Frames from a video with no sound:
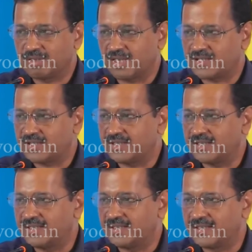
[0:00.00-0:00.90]
उस राशन
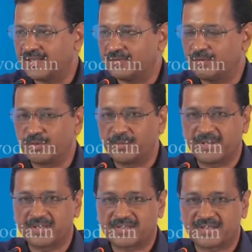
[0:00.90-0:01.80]
डीलर ने फूड
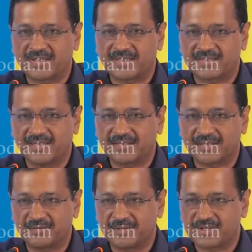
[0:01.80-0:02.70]
मिनिस्टर के
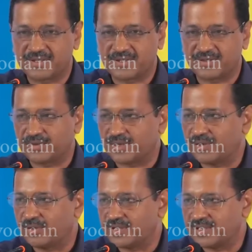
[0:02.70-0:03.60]
साथ कन्वर्सेशन को
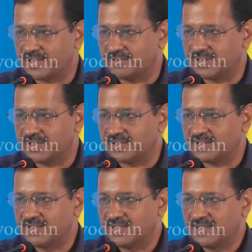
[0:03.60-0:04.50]
रिकॉर्ड किया हुआ था
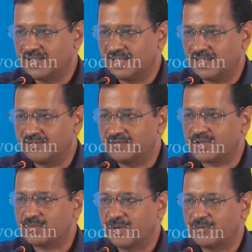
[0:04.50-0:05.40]
in
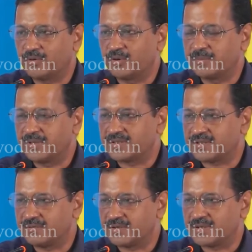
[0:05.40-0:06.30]
which my food
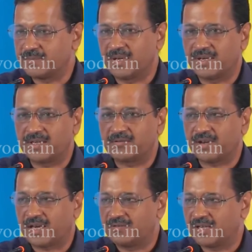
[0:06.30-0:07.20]
minister was demanding
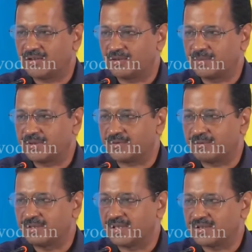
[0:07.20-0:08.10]
5 lakh rupees
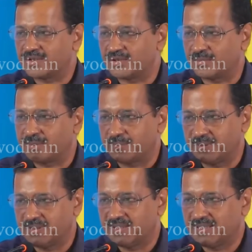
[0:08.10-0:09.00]
from the ration
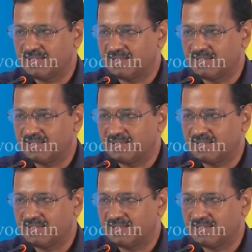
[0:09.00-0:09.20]
shopkeeper.